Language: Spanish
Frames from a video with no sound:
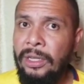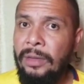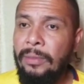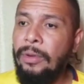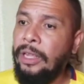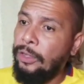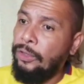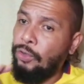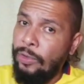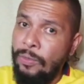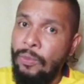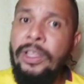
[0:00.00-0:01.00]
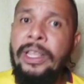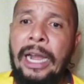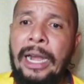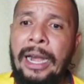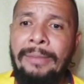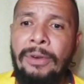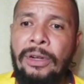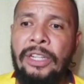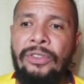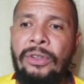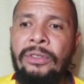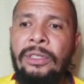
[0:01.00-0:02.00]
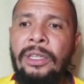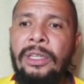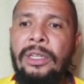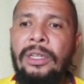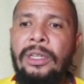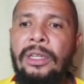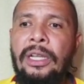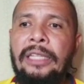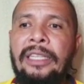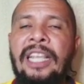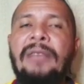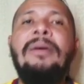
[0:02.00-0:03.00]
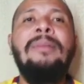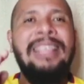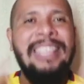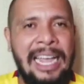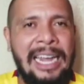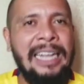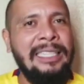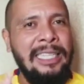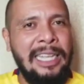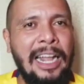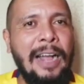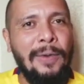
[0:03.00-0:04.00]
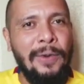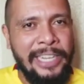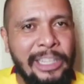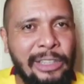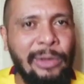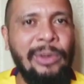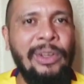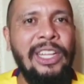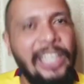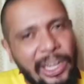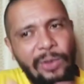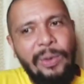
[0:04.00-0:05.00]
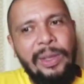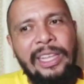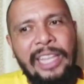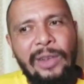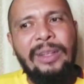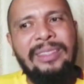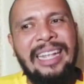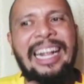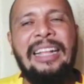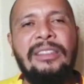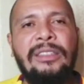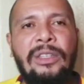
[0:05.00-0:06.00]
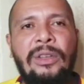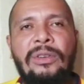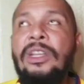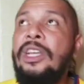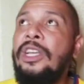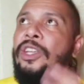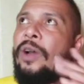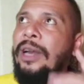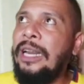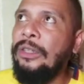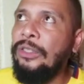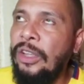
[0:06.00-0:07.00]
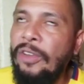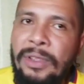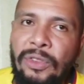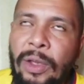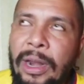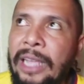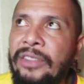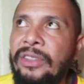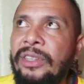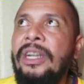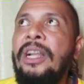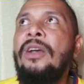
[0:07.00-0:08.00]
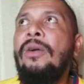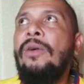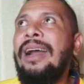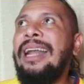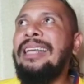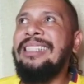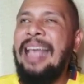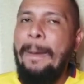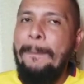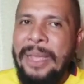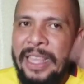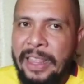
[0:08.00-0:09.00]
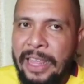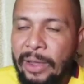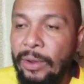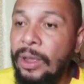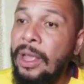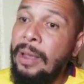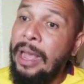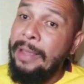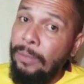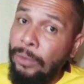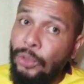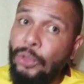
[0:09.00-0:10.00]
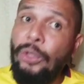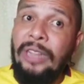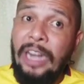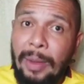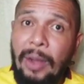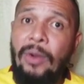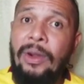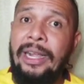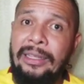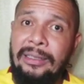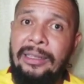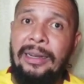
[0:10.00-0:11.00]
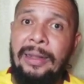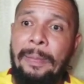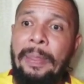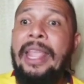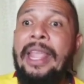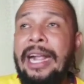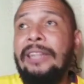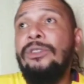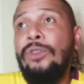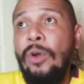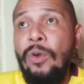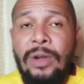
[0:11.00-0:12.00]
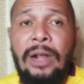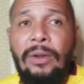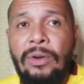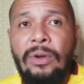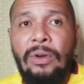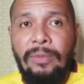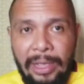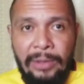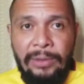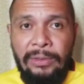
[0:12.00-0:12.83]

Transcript: porque yo soy muy de Carla Morrison, que se llama Mañana será bonito. Quiero, quiero esa canción y ojalá no sea un visualizer, ojalá sea video. Hay mucho trabajo que hacer. Ella cantó una con Romeo